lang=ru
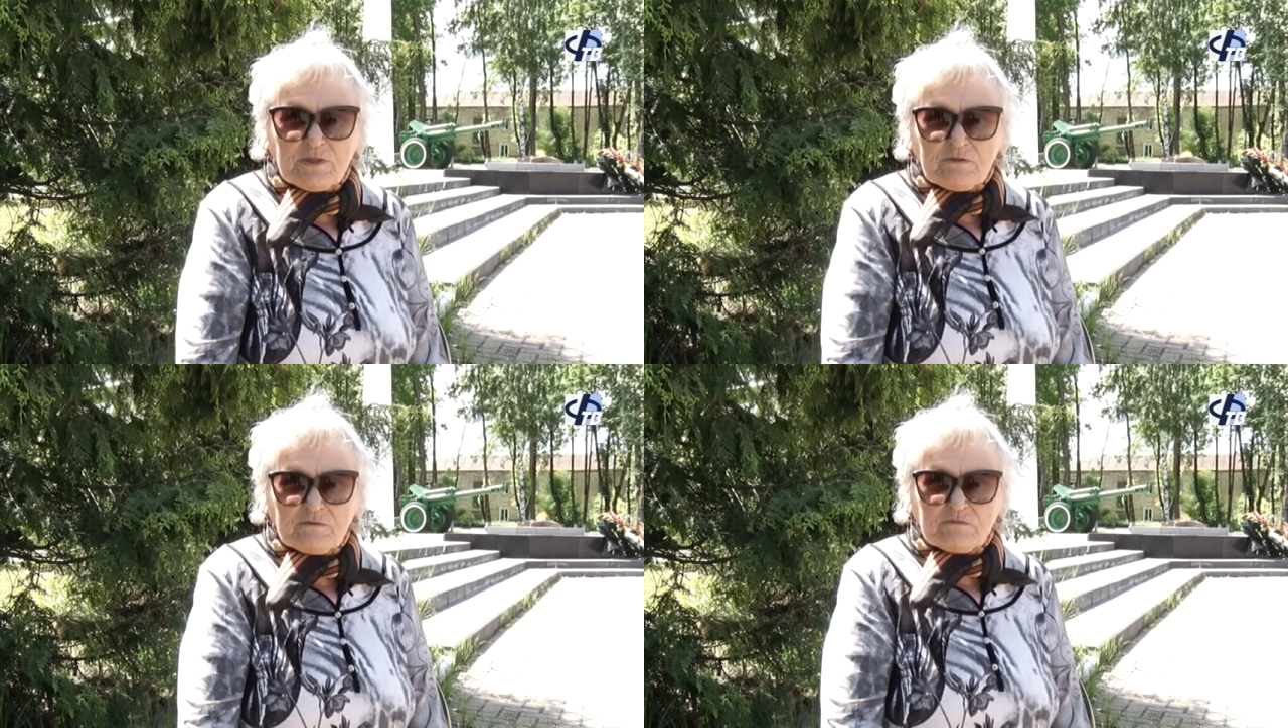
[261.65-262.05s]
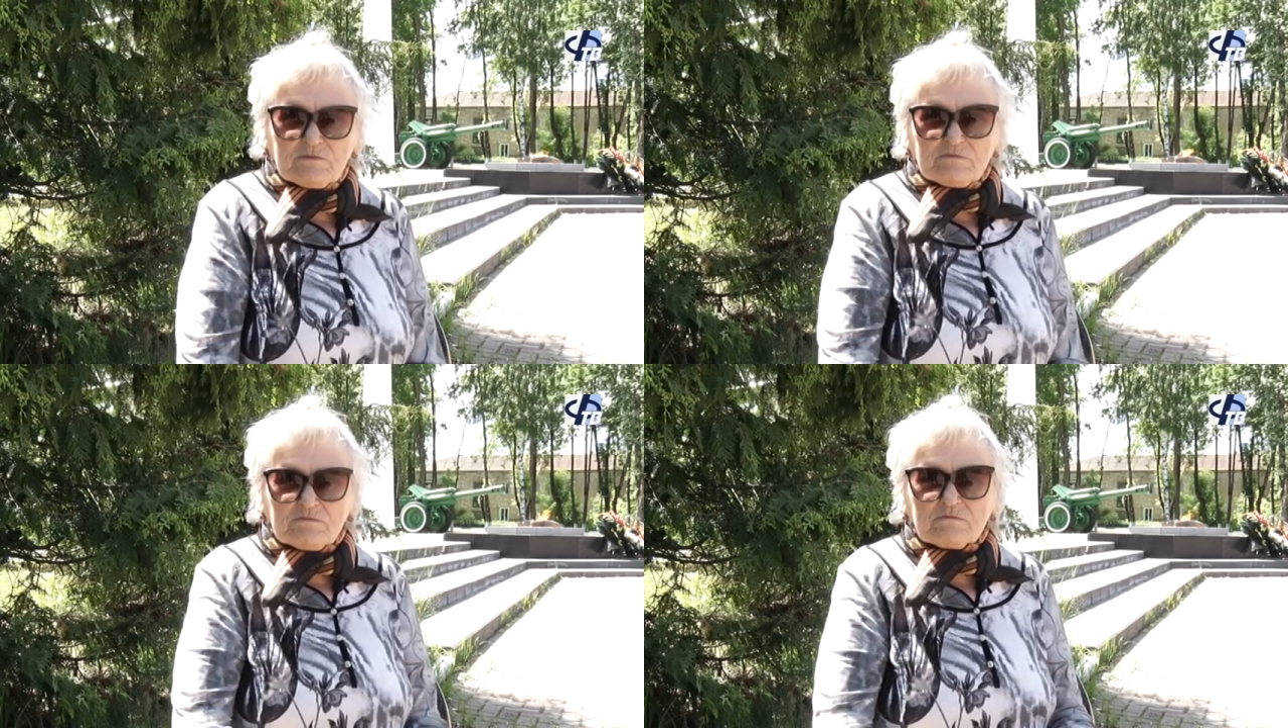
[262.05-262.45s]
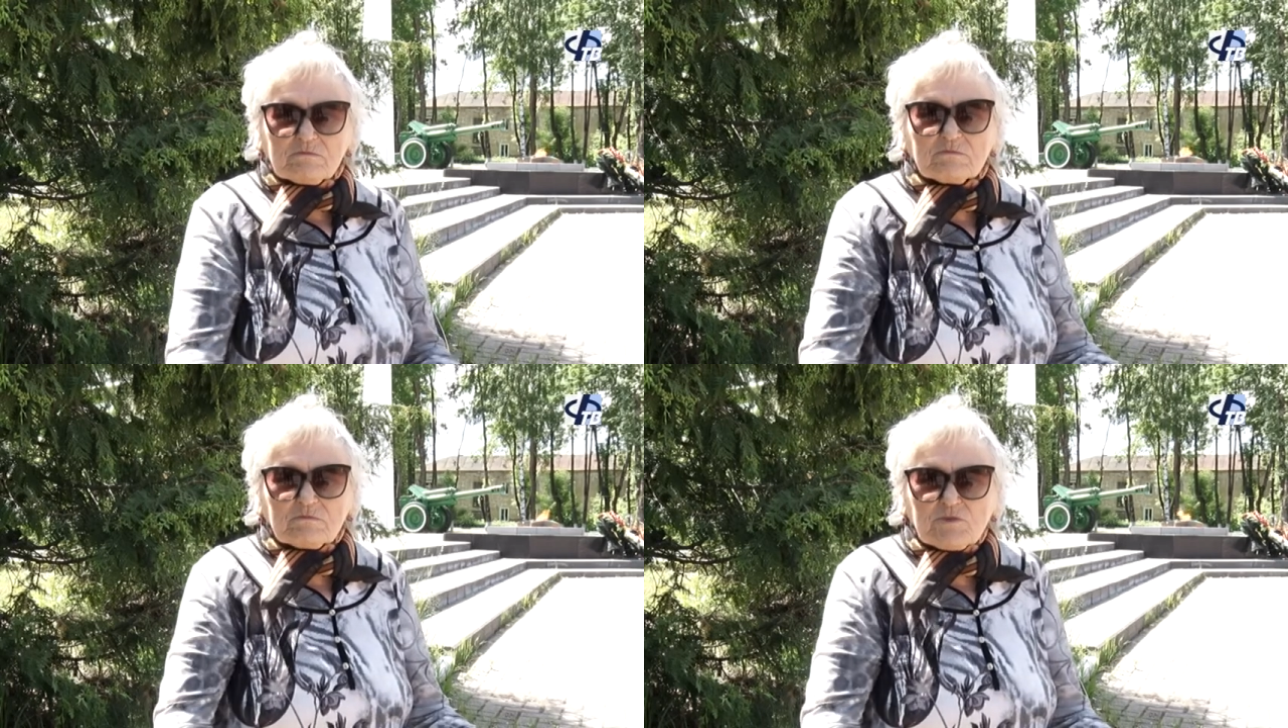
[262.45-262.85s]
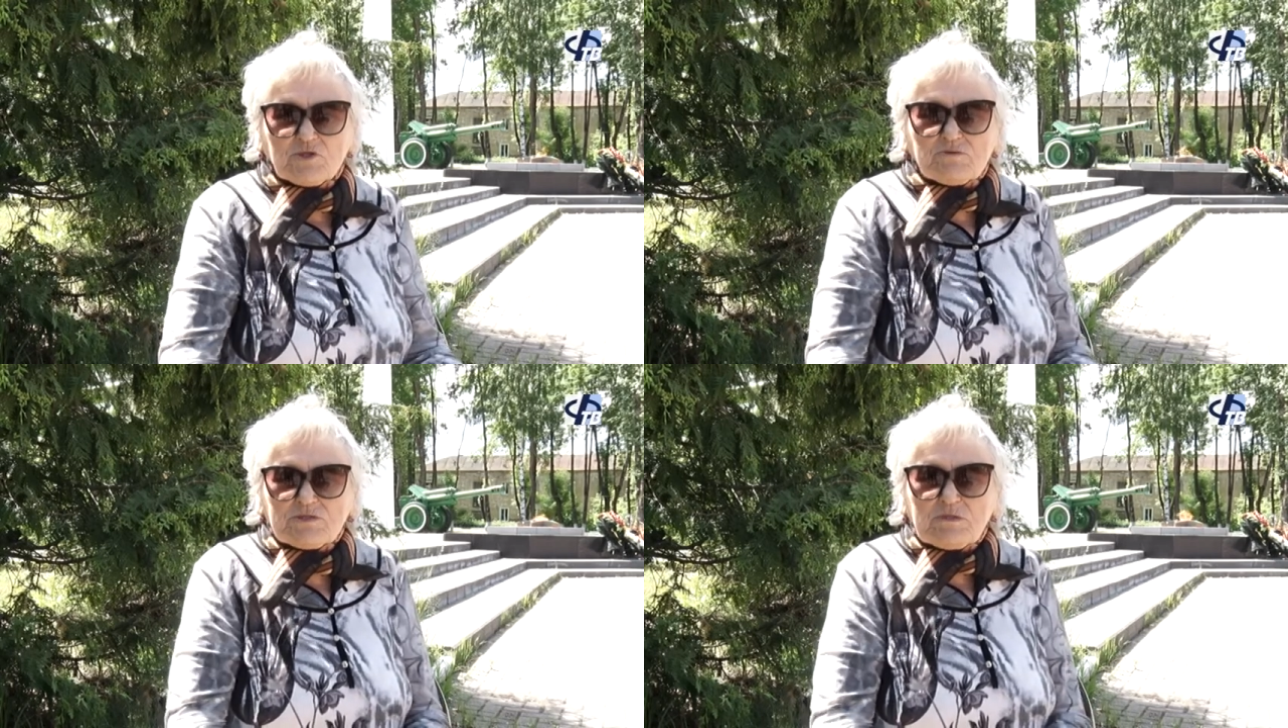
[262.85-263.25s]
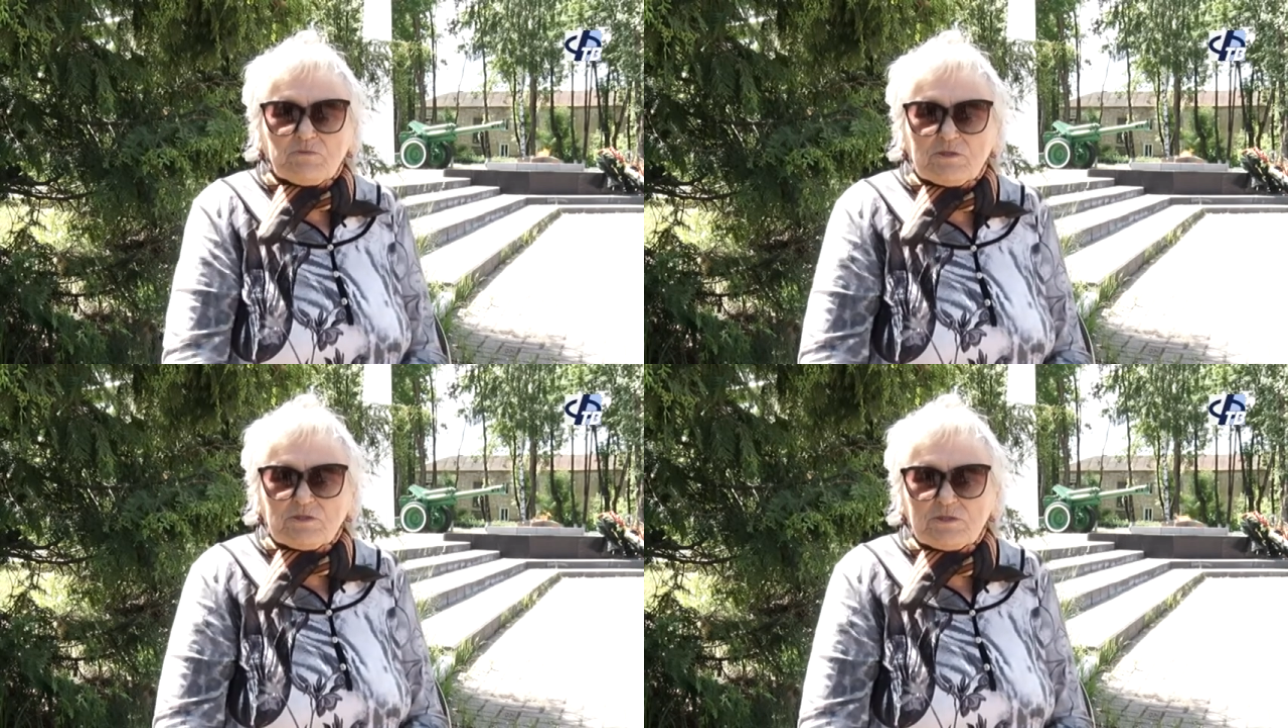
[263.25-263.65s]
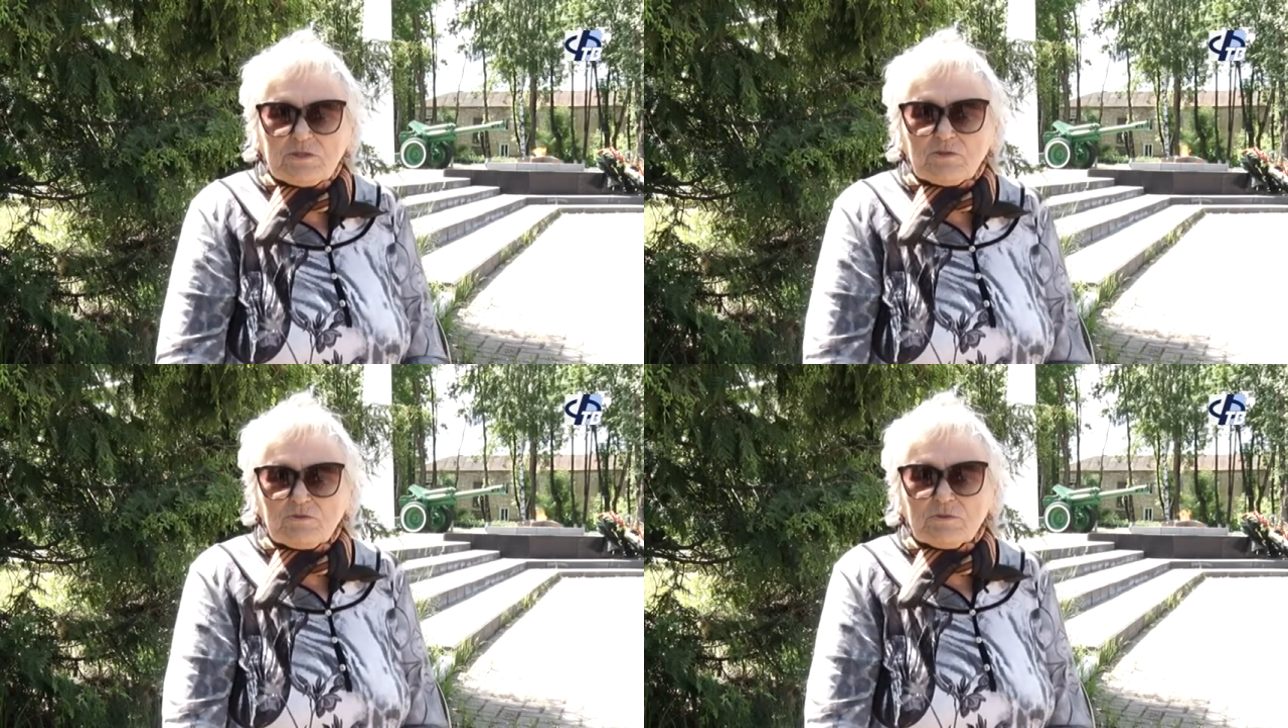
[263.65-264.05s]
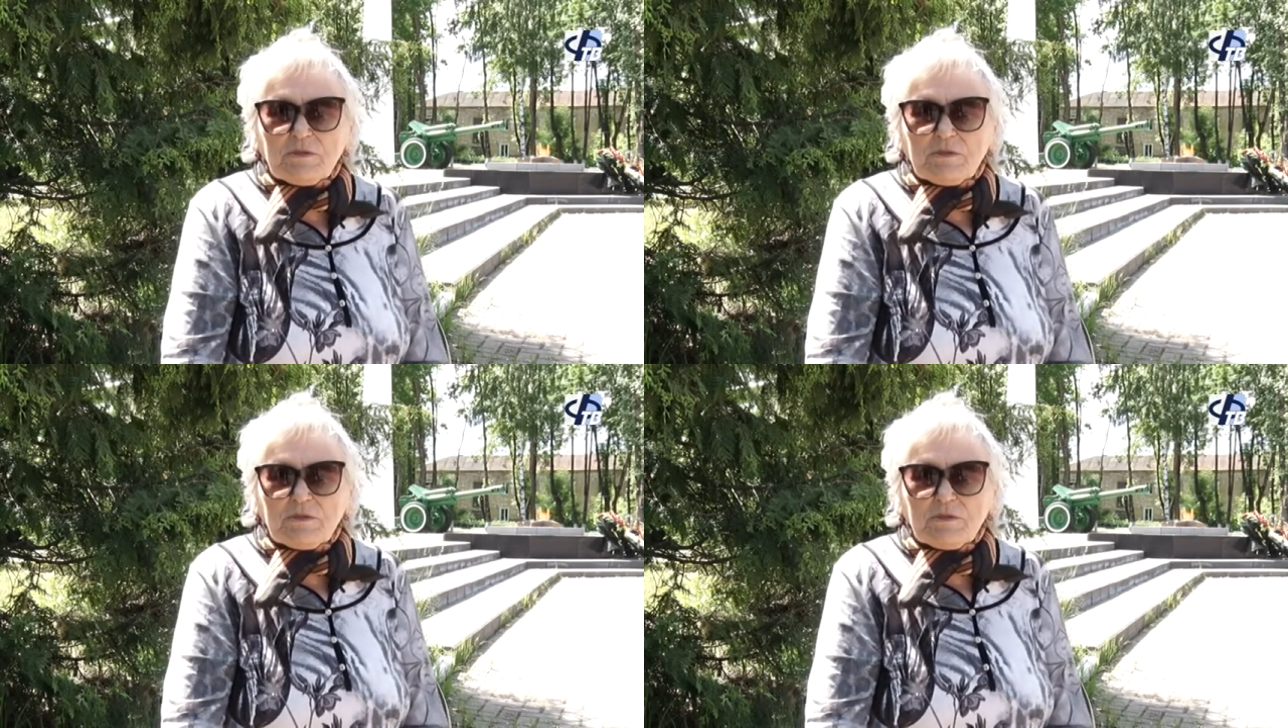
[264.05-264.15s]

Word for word: они ничего с ними не делают.